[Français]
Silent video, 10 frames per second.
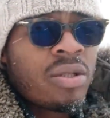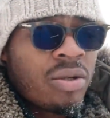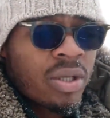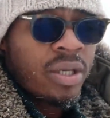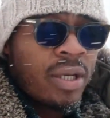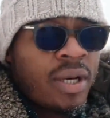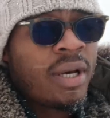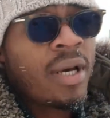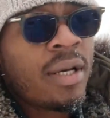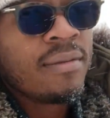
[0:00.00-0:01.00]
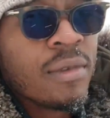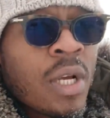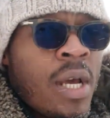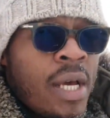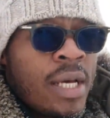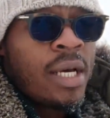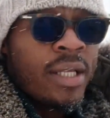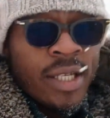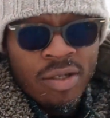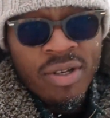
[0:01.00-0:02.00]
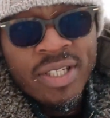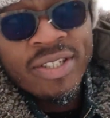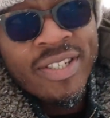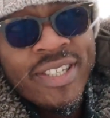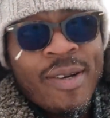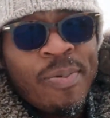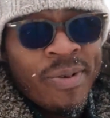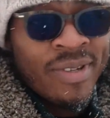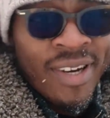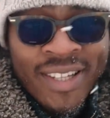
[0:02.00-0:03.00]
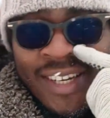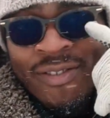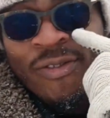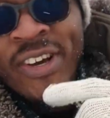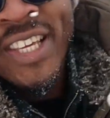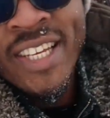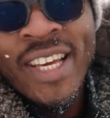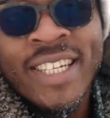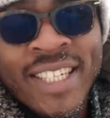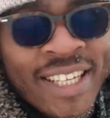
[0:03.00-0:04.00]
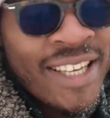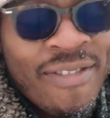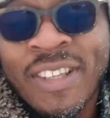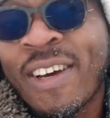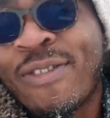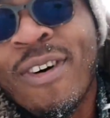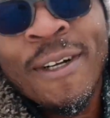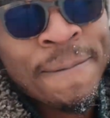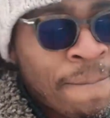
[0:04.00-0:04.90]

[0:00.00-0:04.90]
Donc, euh, désolé si je tire un peu le narine vous voyez qu'il neige et il fait très froid.